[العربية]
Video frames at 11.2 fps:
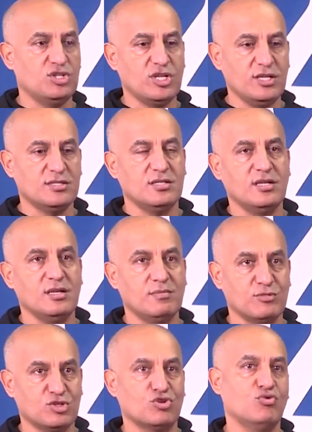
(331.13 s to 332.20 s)
جائزه ديال
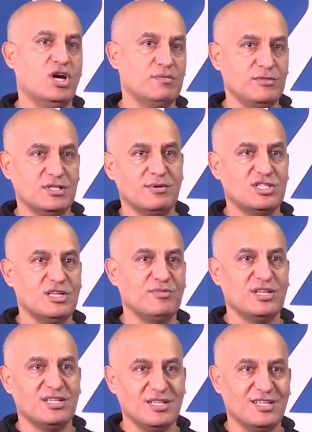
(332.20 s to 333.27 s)
مشروع واحد بالنسبه لجميع
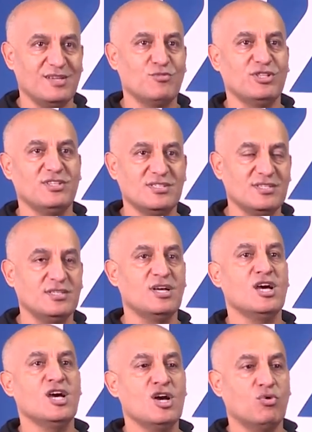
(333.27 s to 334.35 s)
المهندسين
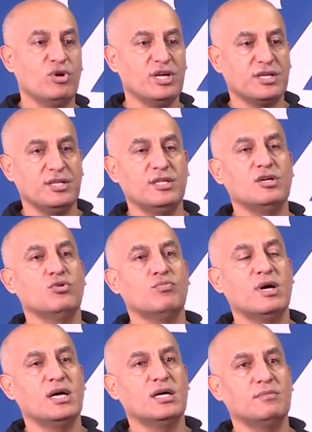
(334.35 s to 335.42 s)
ولكن
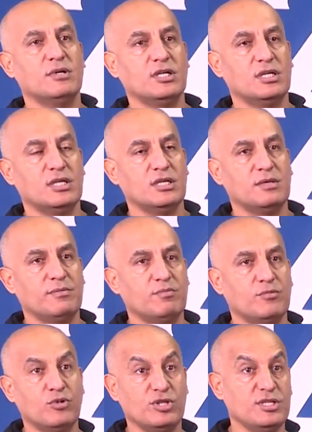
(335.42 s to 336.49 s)
هما آه،
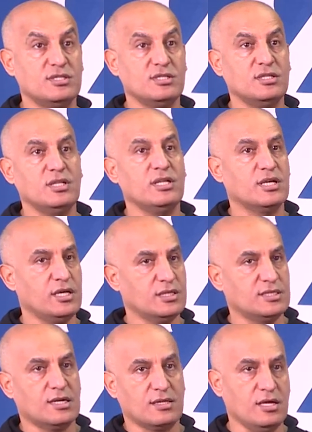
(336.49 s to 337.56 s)
مهندسين اللي
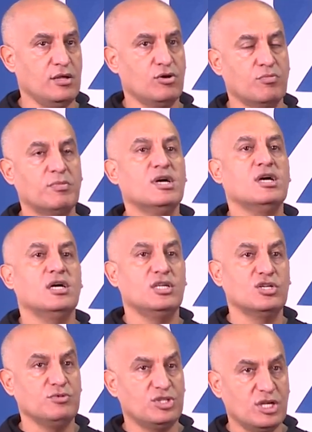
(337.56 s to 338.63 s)
كيتعرض عليهم
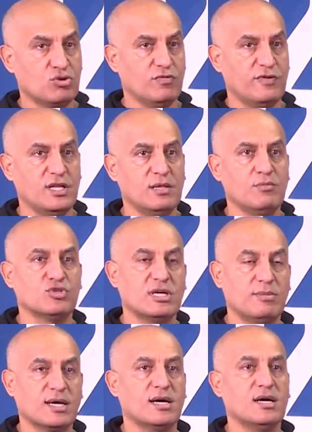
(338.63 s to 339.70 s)
انهم يشاركوا في هذه
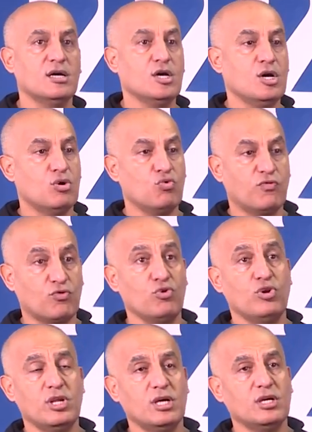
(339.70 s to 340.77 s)
المسابقه وفي
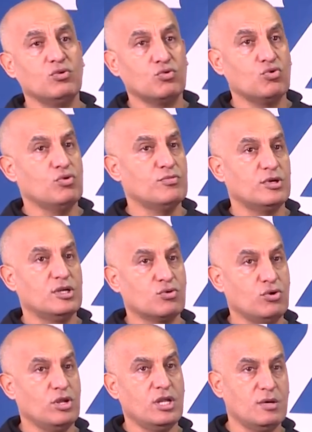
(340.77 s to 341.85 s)
كل كل
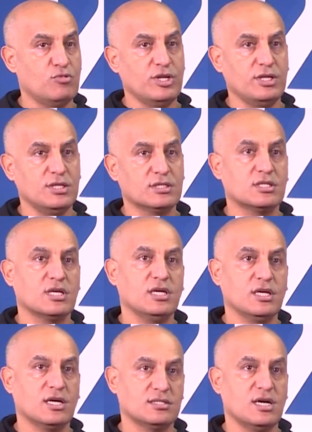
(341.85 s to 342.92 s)
كل مهندس
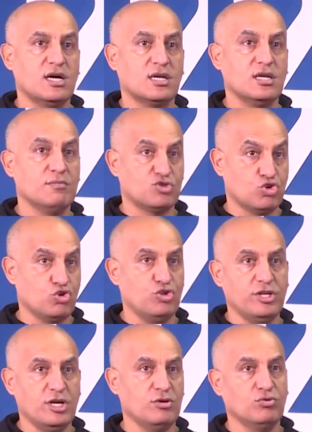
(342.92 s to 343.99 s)
كيختار المشروع
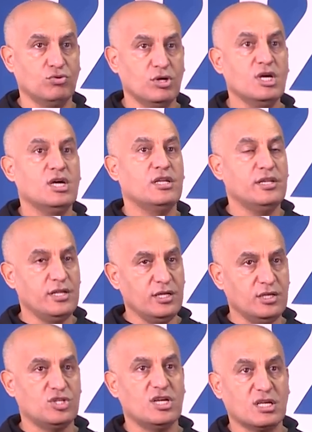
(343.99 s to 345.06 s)
ديالو اللي
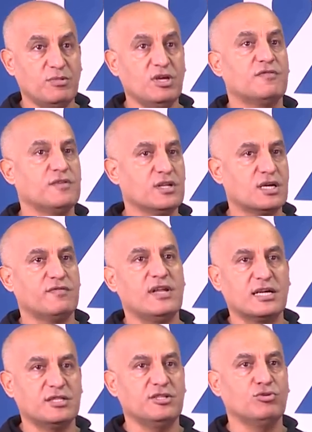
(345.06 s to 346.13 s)
يشارك به في لا
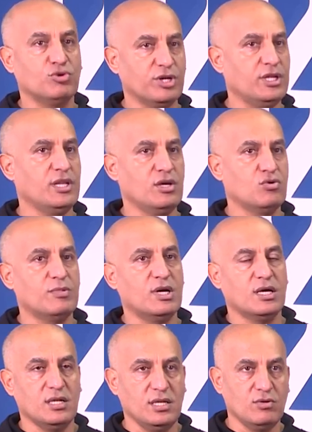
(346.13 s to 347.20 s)
كاتيجوري اللي
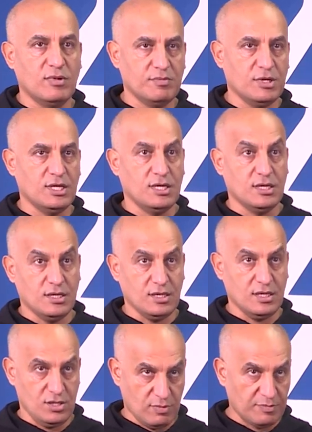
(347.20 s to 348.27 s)
هما اللي هما
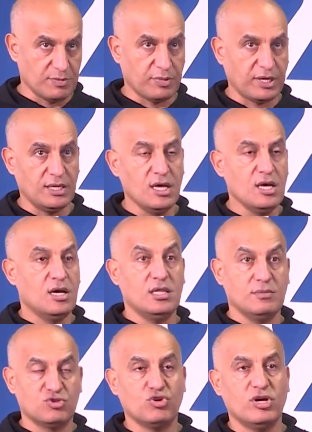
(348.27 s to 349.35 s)
اللي هما مطبقين هذا
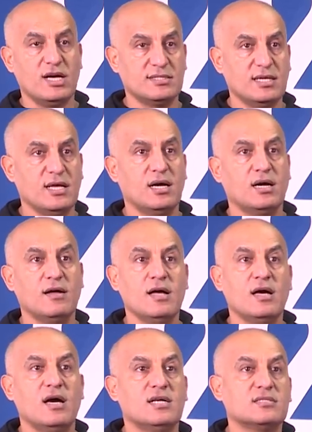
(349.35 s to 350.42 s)
المشروع حاز على
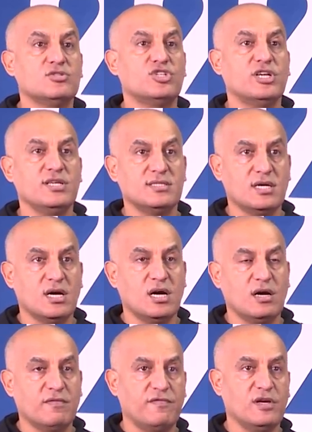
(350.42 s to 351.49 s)
احسن
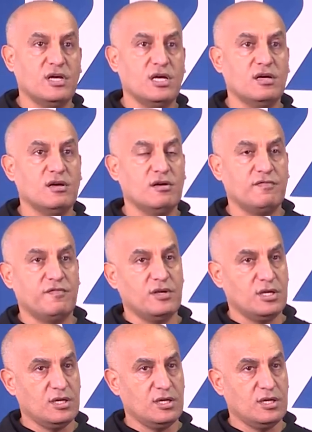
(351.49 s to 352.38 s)
جائزه في في